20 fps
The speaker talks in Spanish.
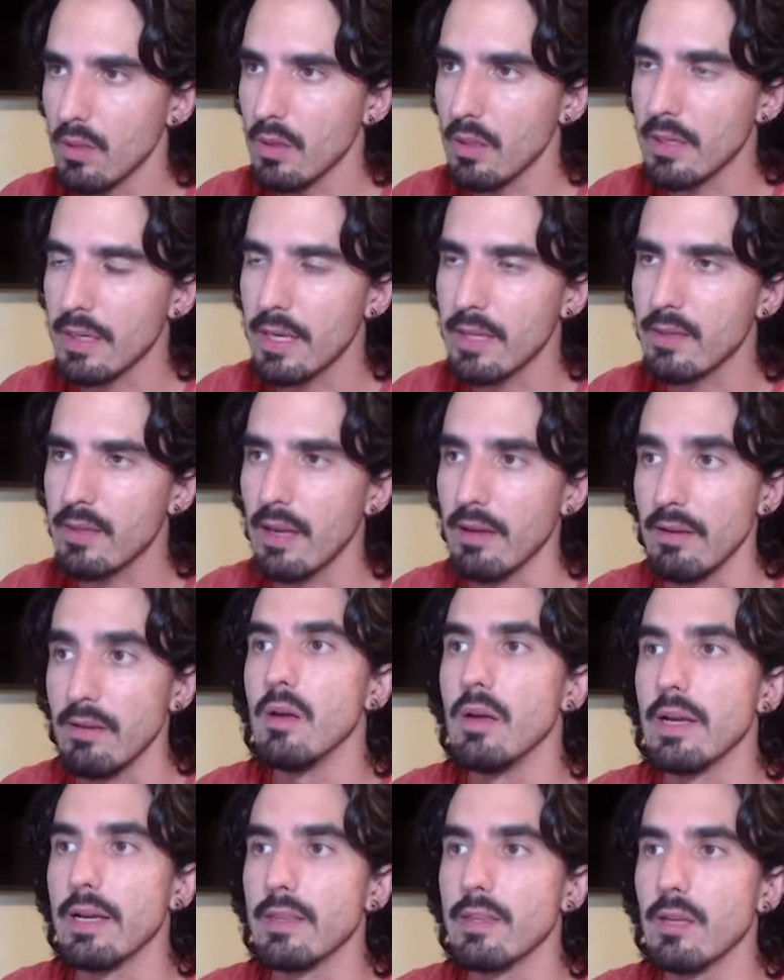Y está,
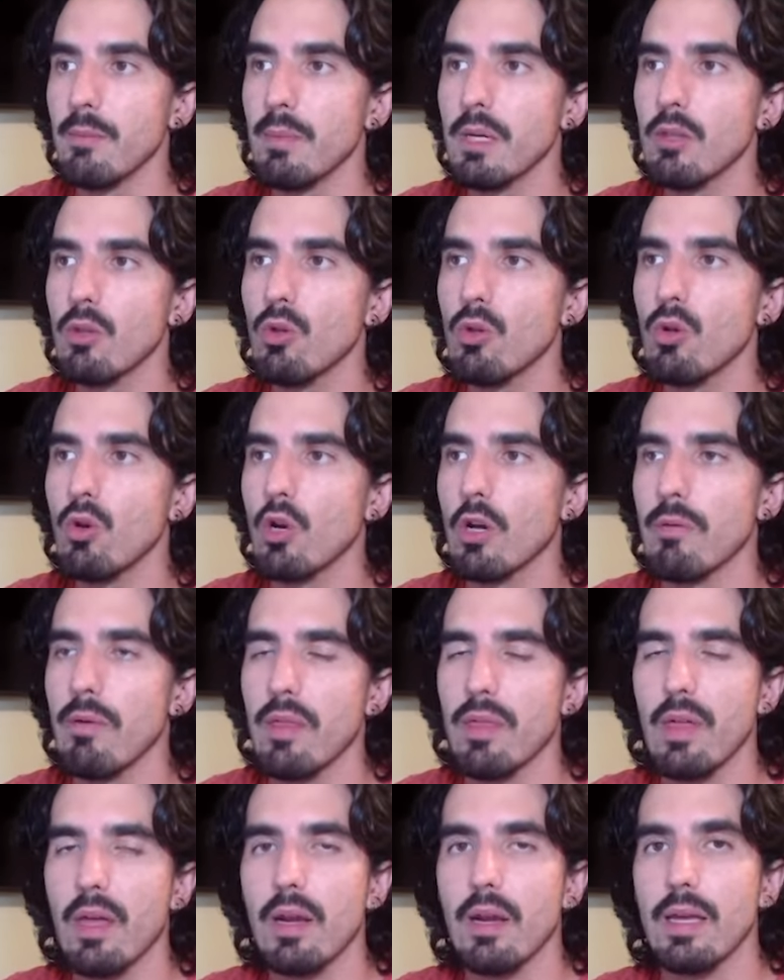este método lo que va a
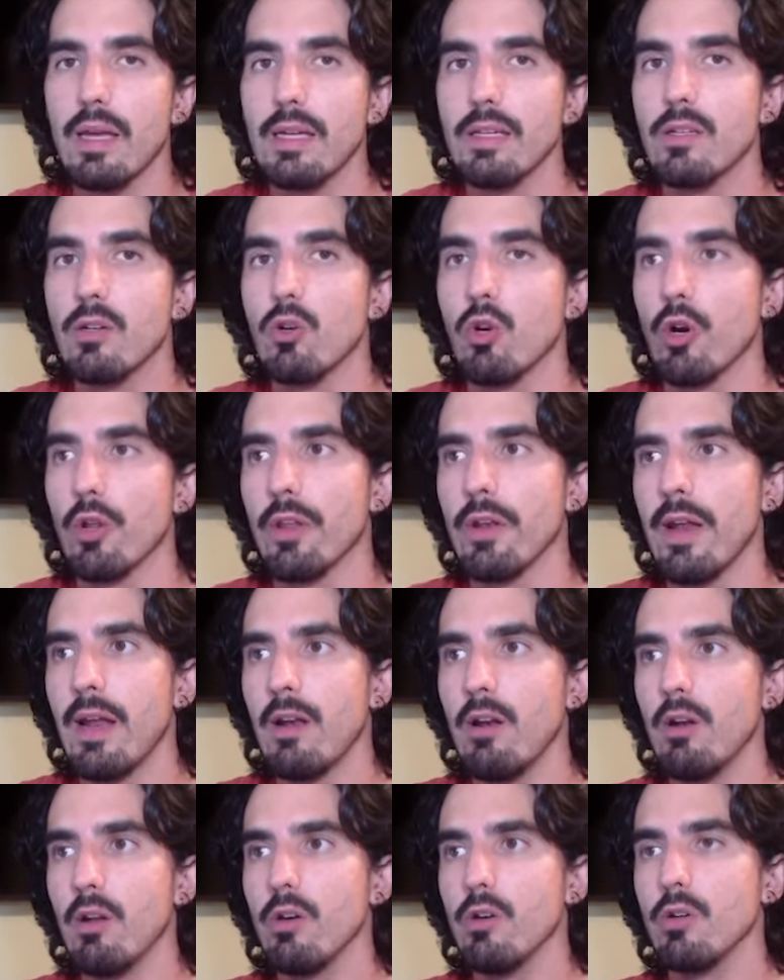hacer es
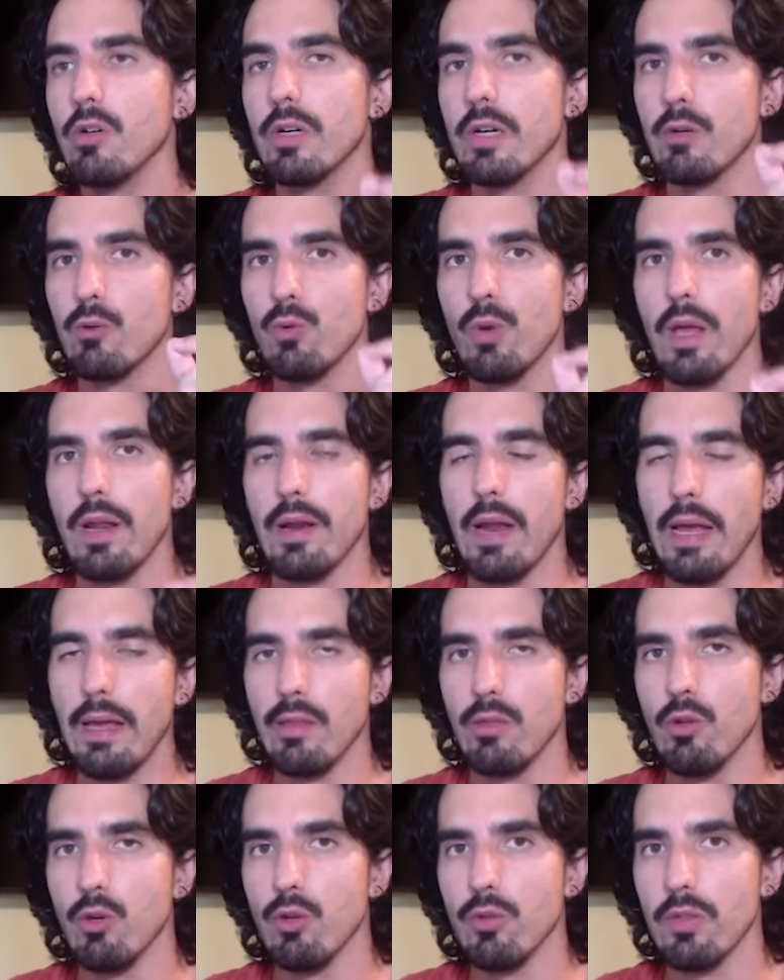ordenarlo en un array,
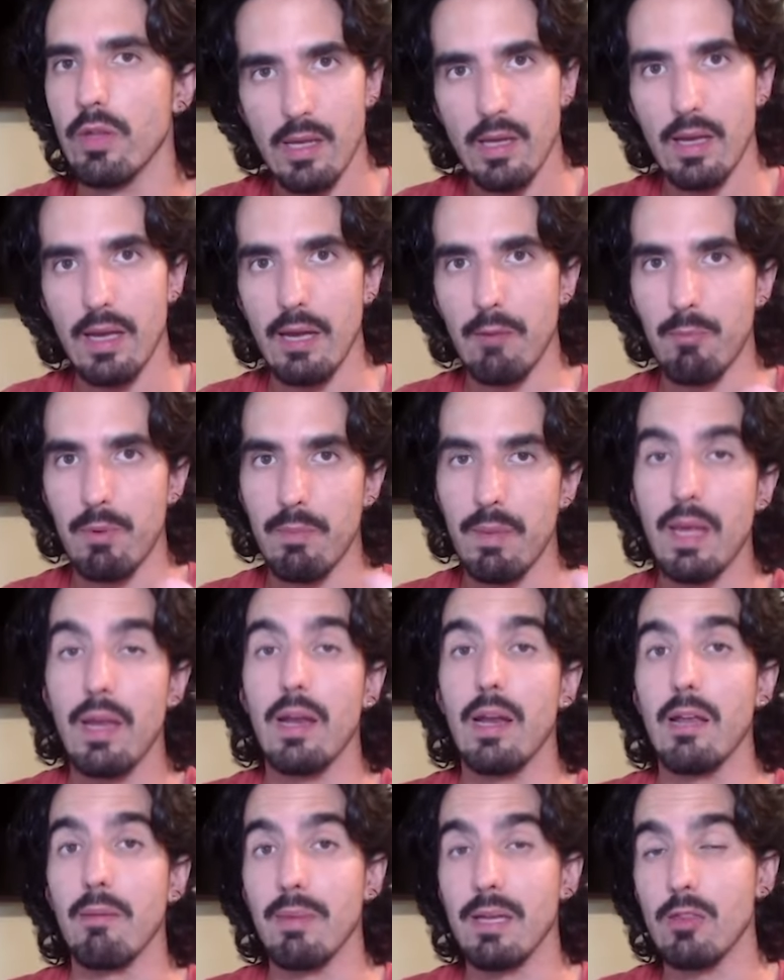donde el primer
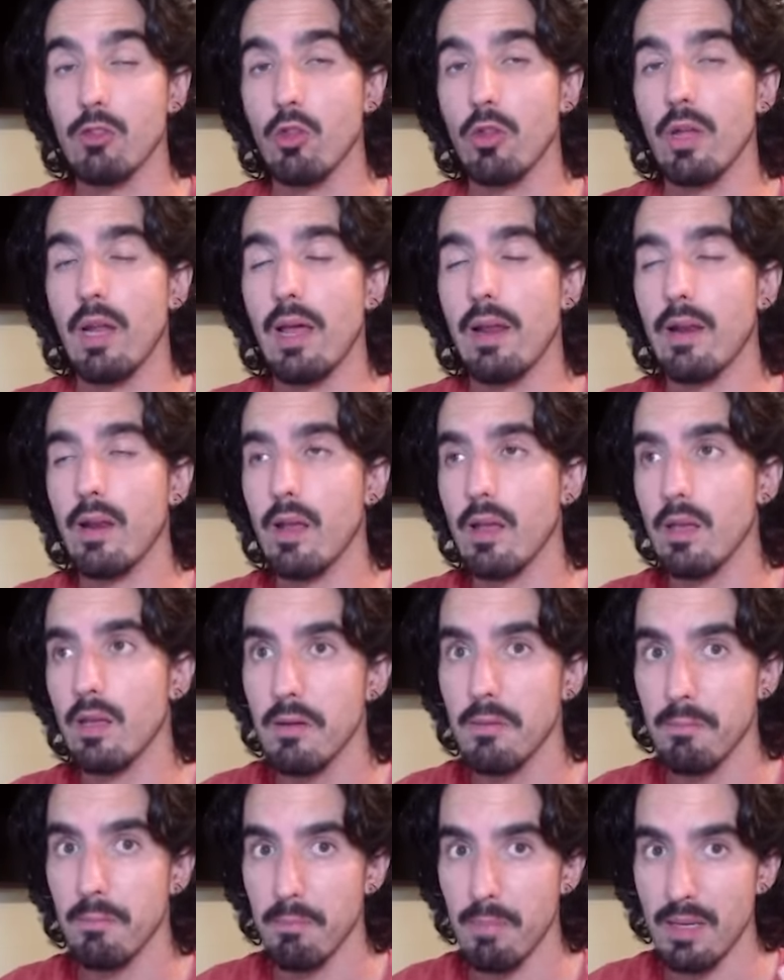elemento del array
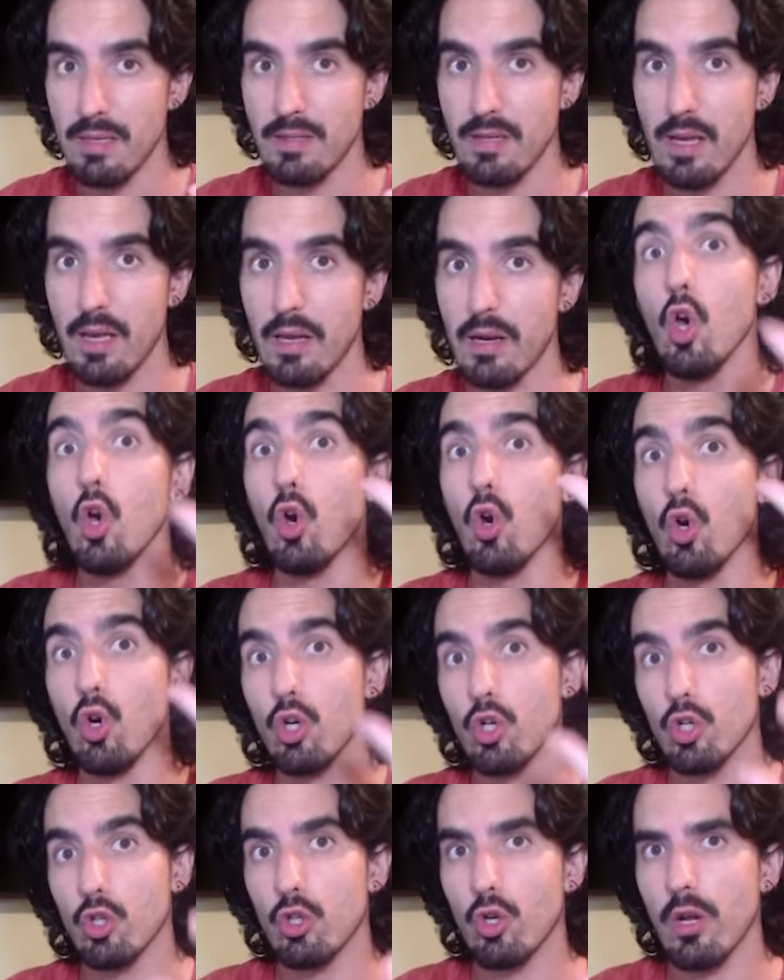va a ser
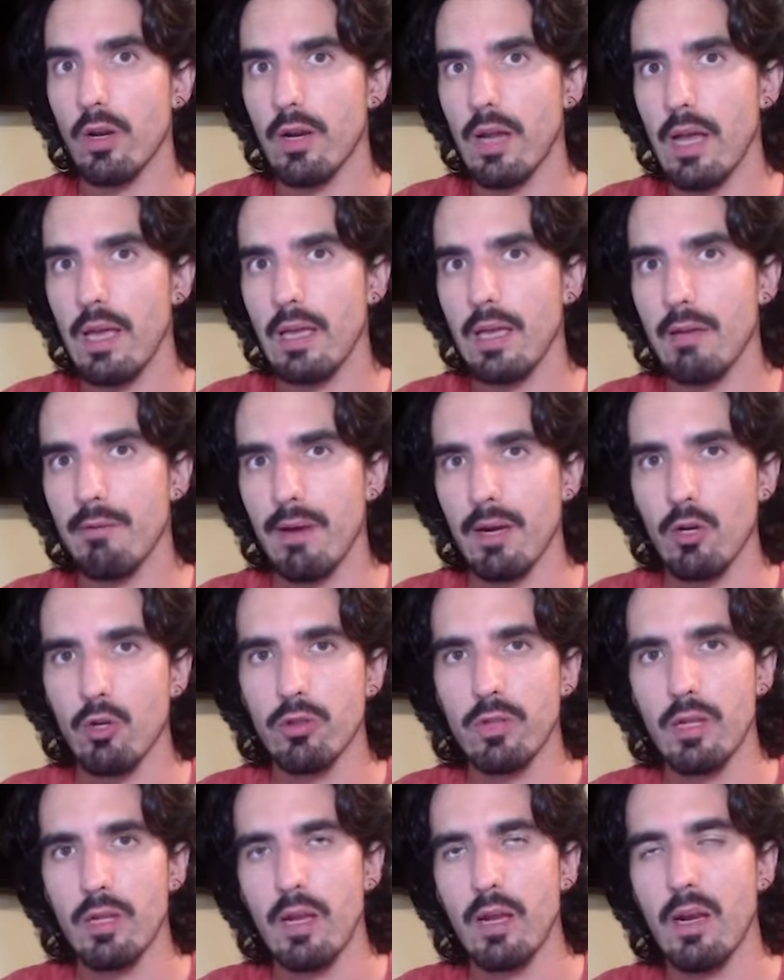otro array que va a
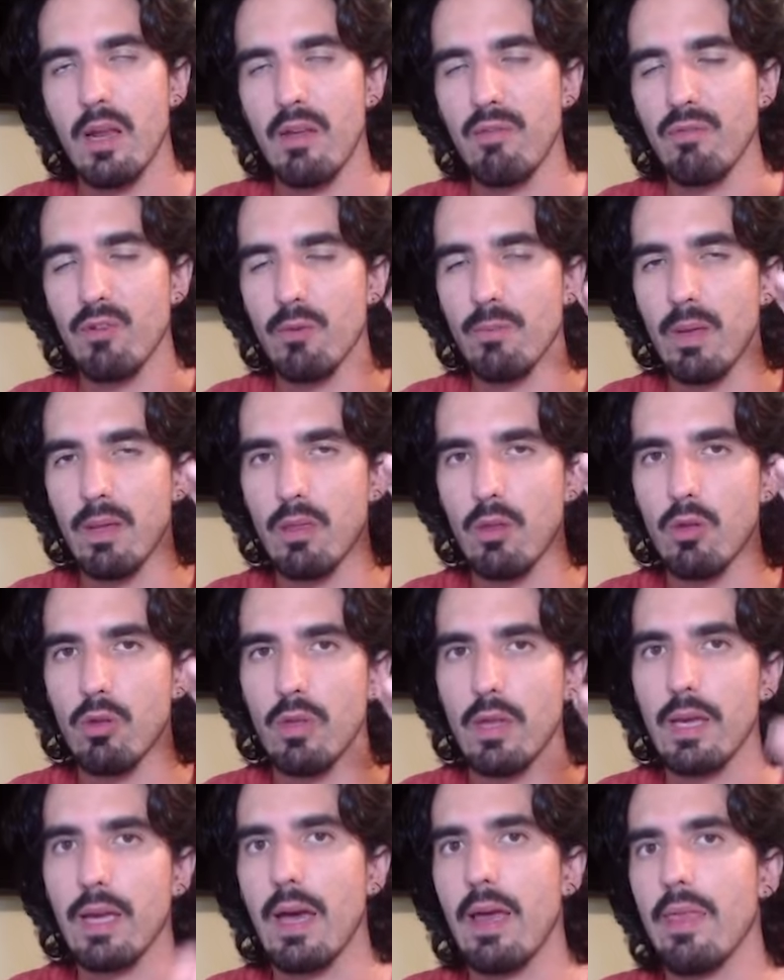contener la información
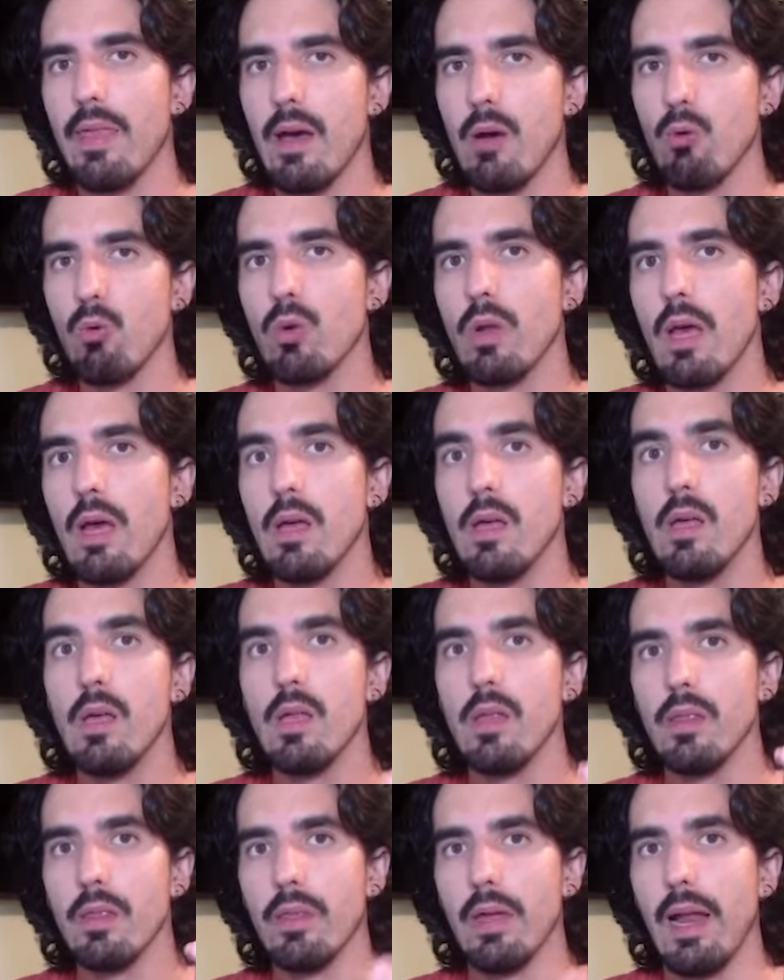de cada una
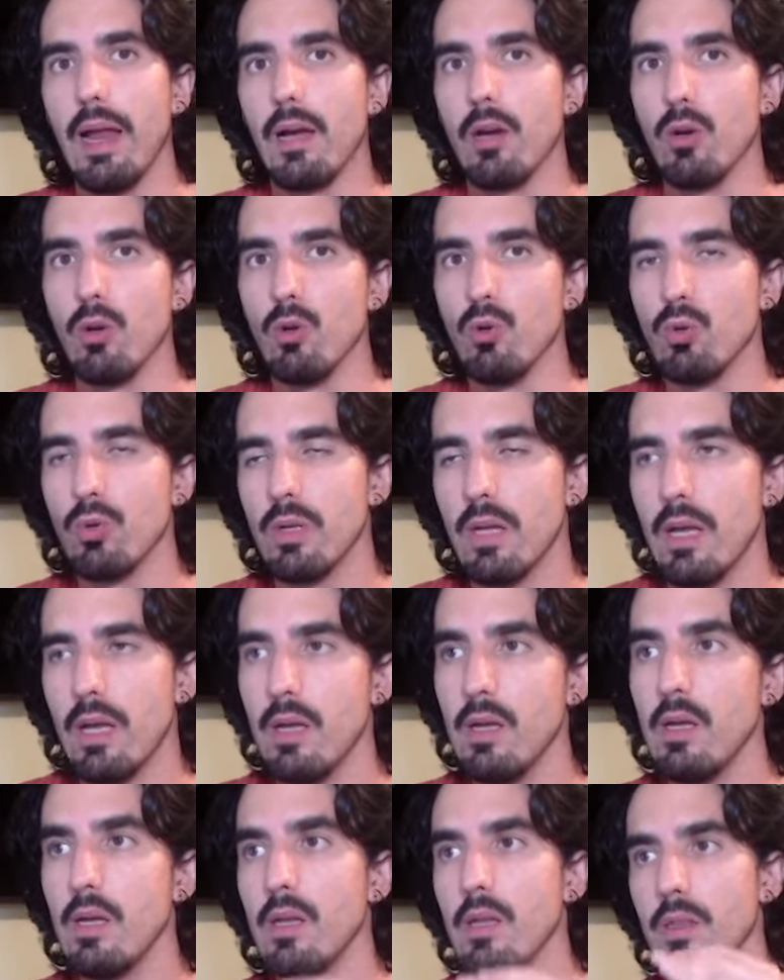de las
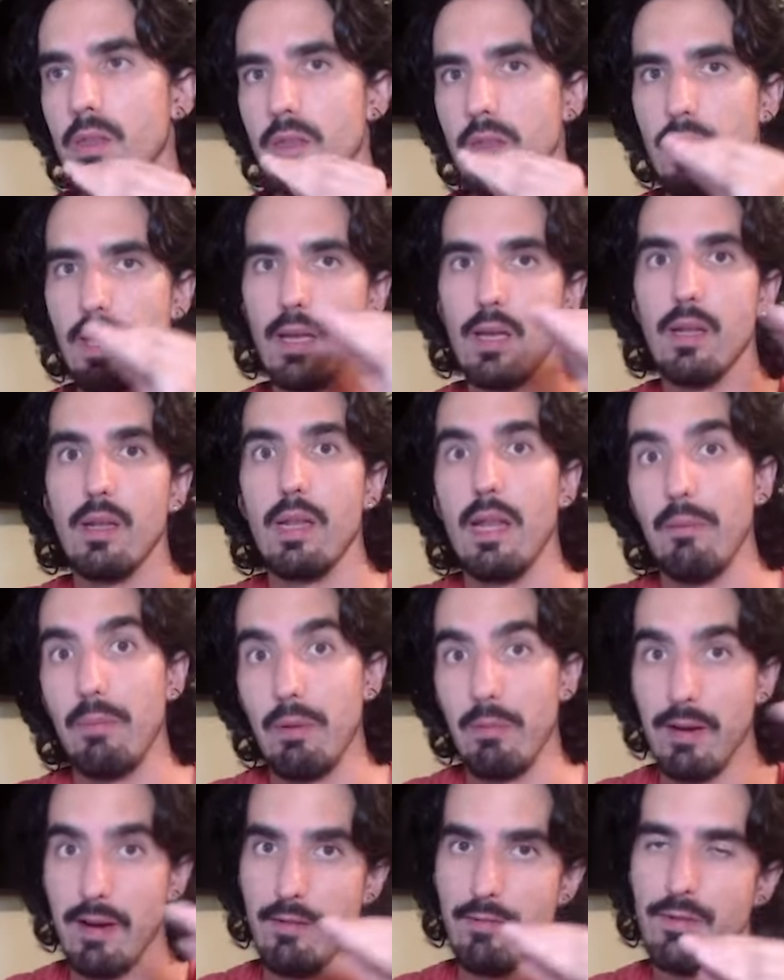columna de la
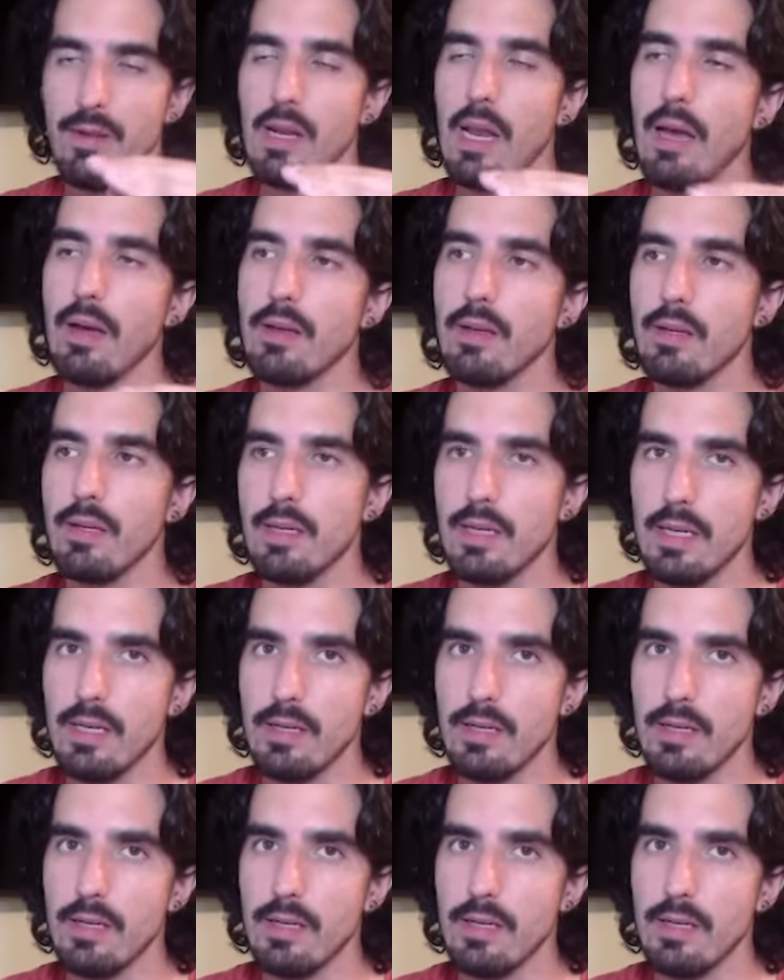primera fila. Y el